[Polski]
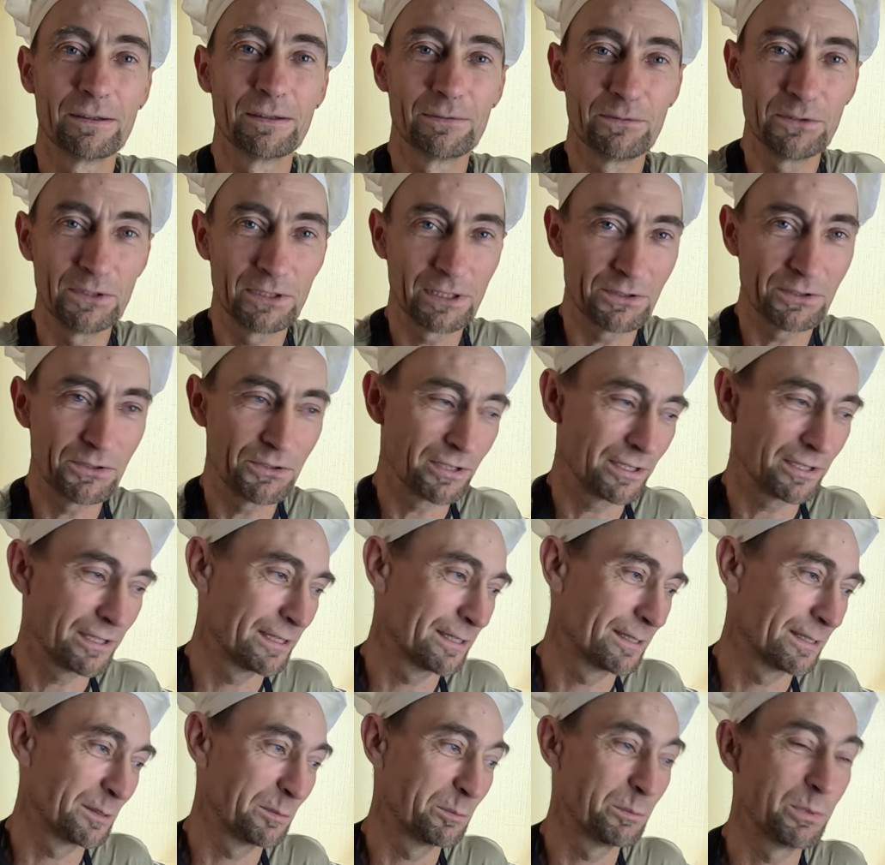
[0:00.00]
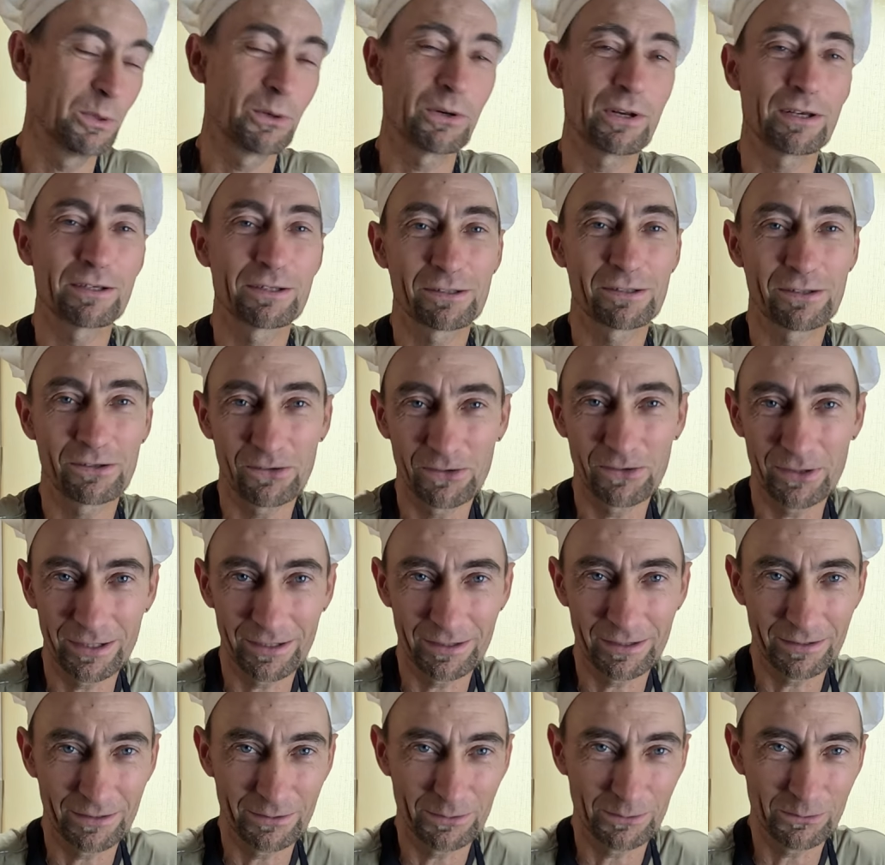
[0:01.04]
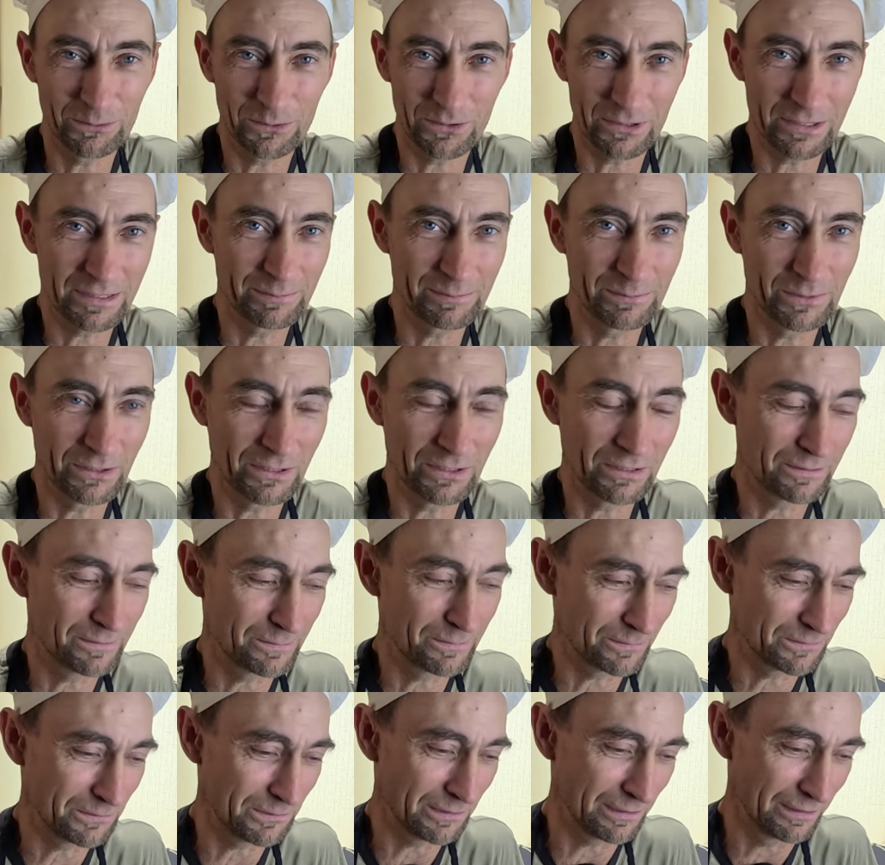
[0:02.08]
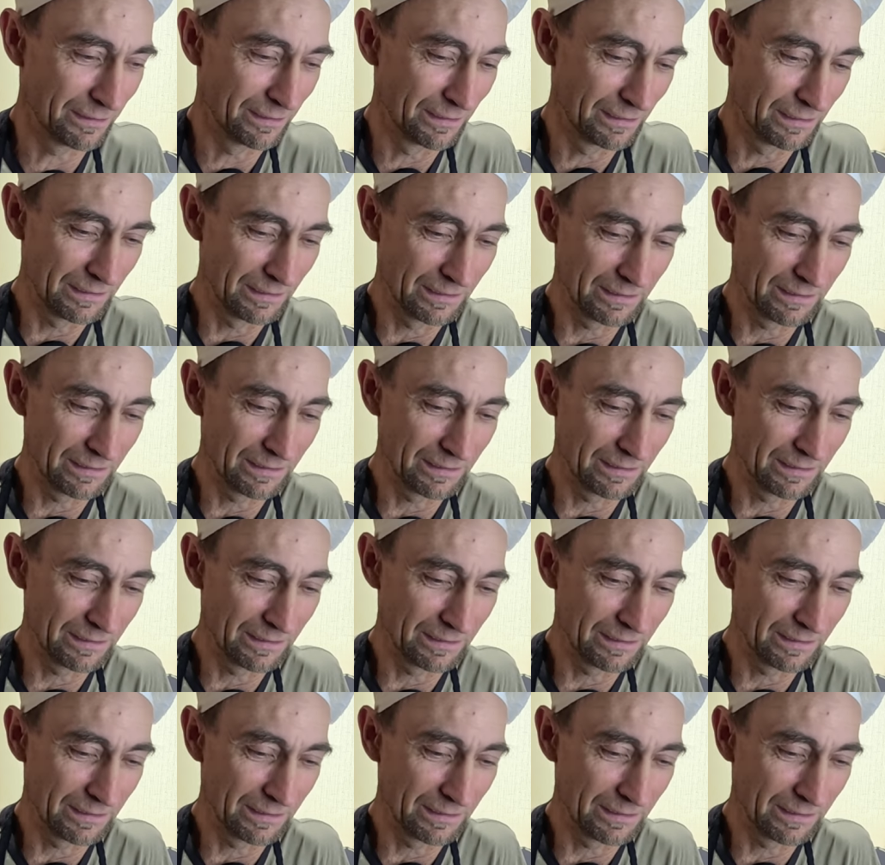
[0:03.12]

Witajcie. Po raz kolejny już z mojej kuchni.